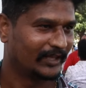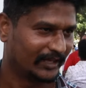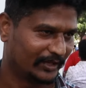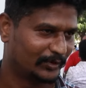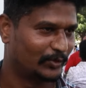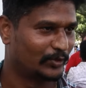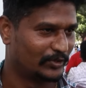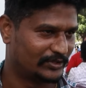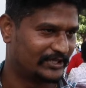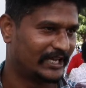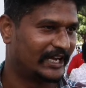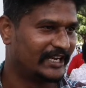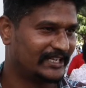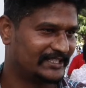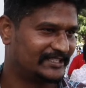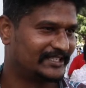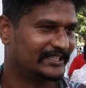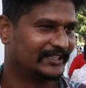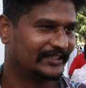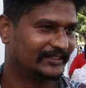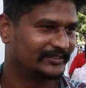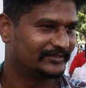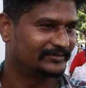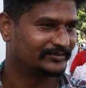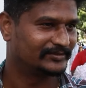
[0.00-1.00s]
இது ஒரு
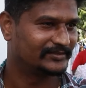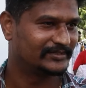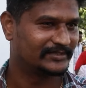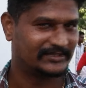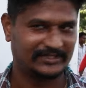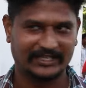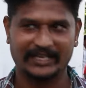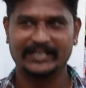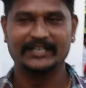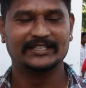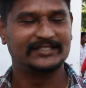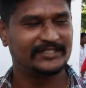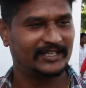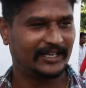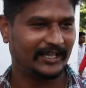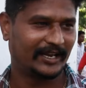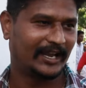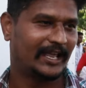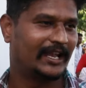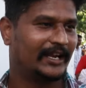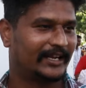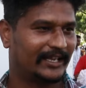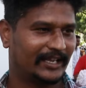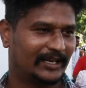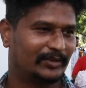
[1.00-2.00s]
சயின்ஸு சயின்ஸு
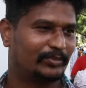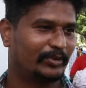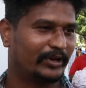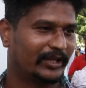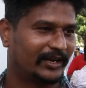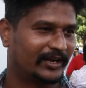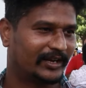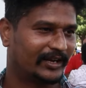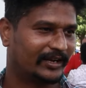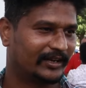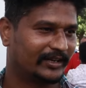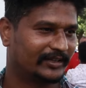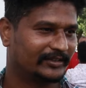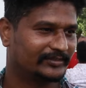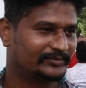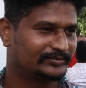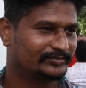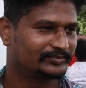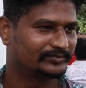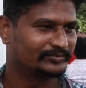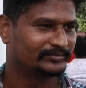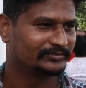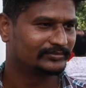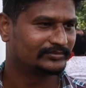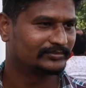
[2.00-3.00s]
ரியாலிட்டியில்
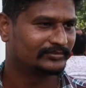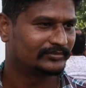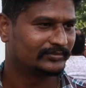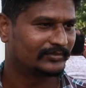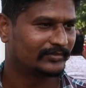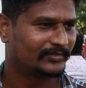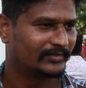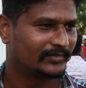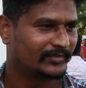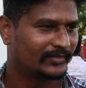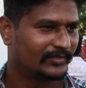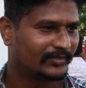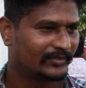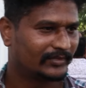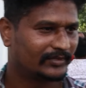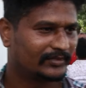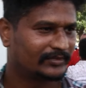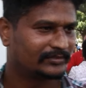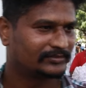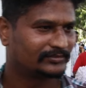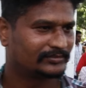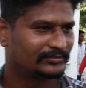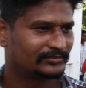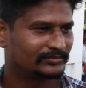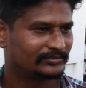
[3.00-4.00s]
பண்ணியிருக்காங்க சயின்ஸ் என்னும்போது
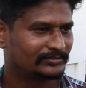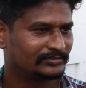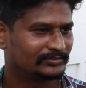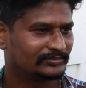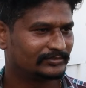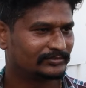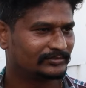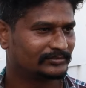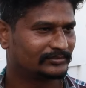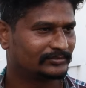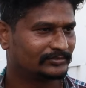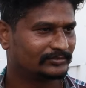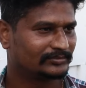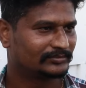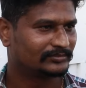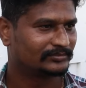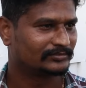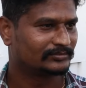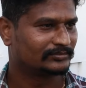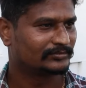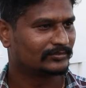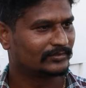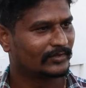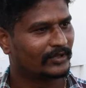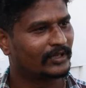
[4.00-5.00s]
எல்லாம் புரியுற
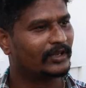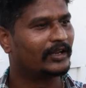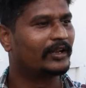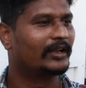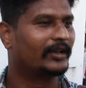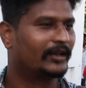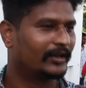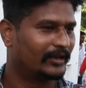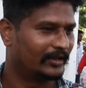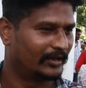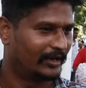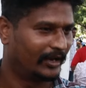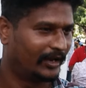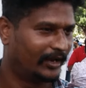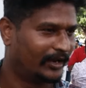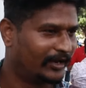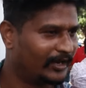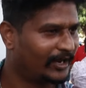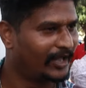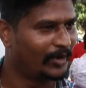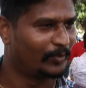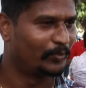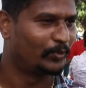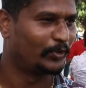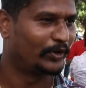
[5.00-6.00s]
மாதிரி
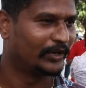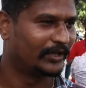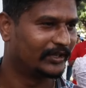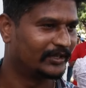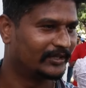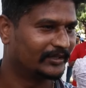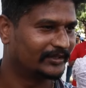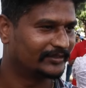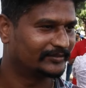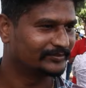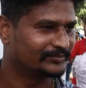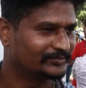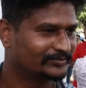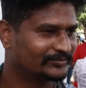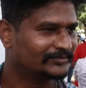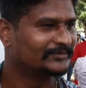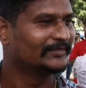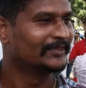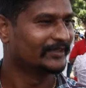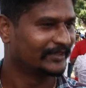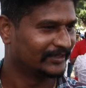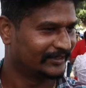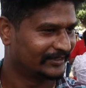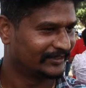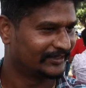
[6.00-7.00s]
நல்லா புரியுது
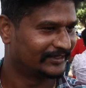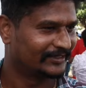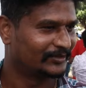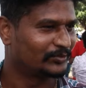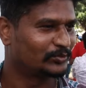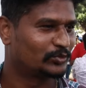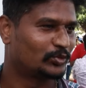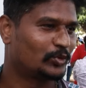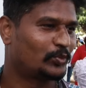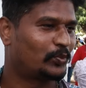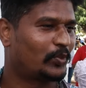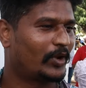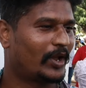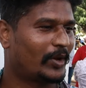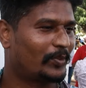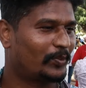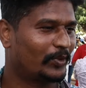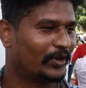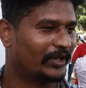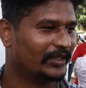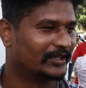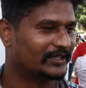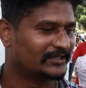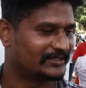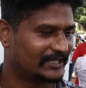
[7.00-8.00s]
சூப்பராக
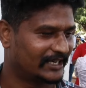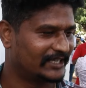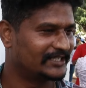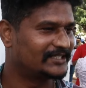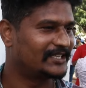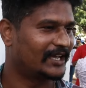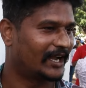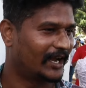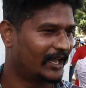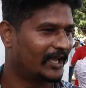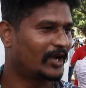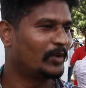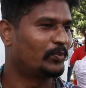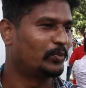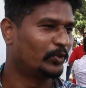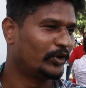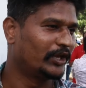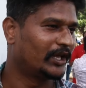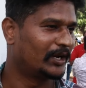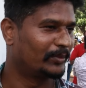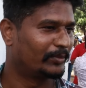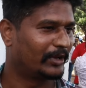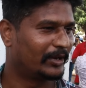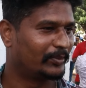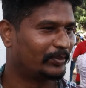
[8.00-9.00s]
புரியுது சயின்ஸ் அழகாக
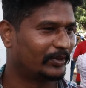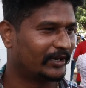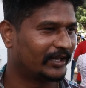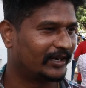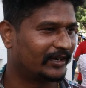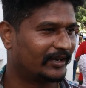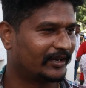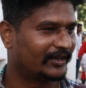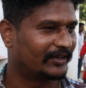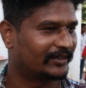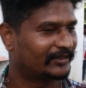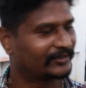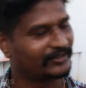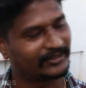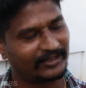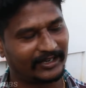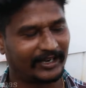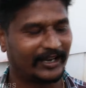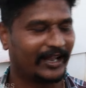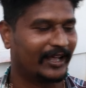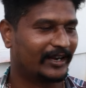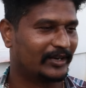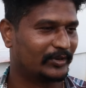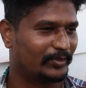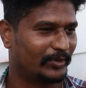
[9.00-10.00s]
புரியுற மாதிரி பண்ணியிருக்காங்க
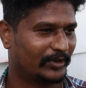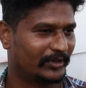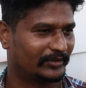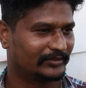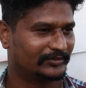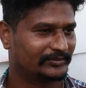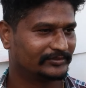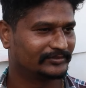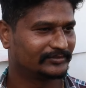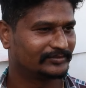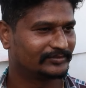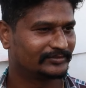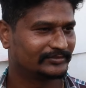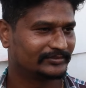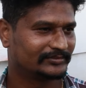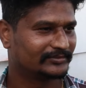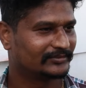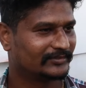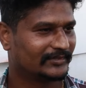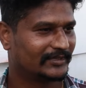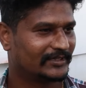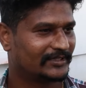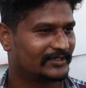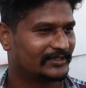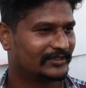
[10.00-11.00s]
நல்லா இருக்குது படம்
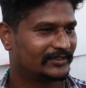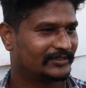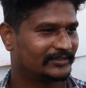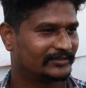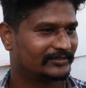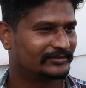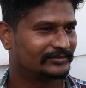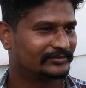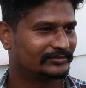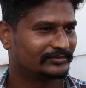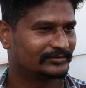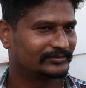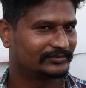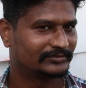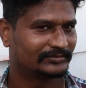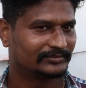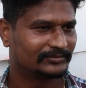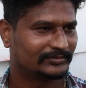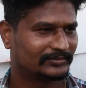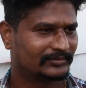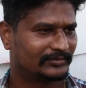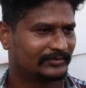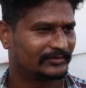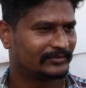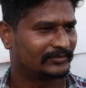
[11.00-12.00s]

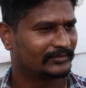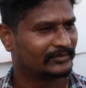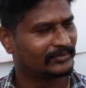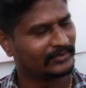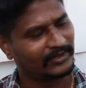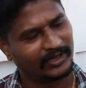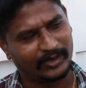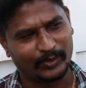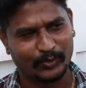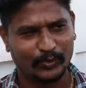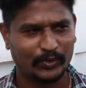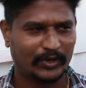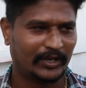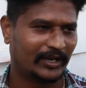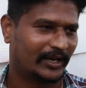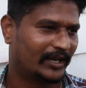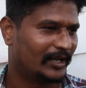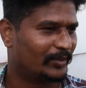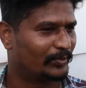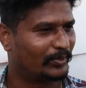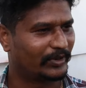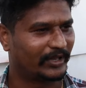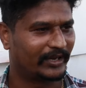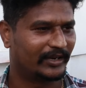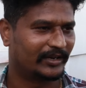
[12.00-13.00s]
அவங்களும்
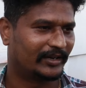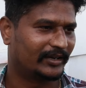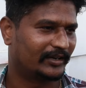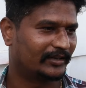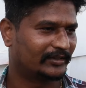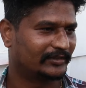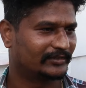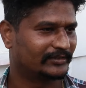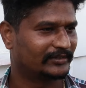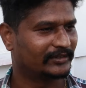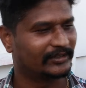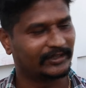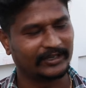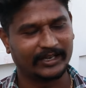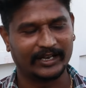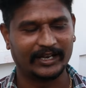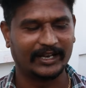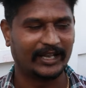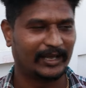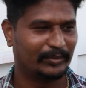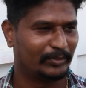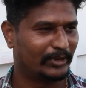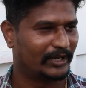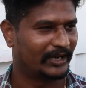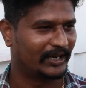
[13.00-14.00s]
நல்லா பண்ணியிருக்காங்க
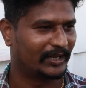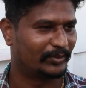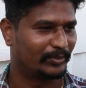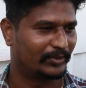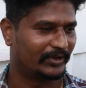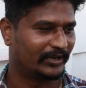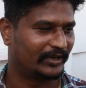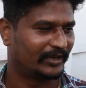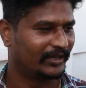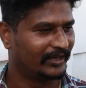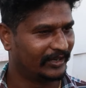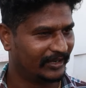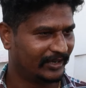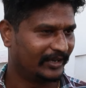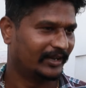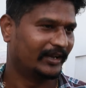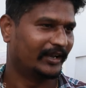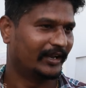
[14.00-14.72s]
எல்லாமே நல்லா பண்ணியிருக்காங்க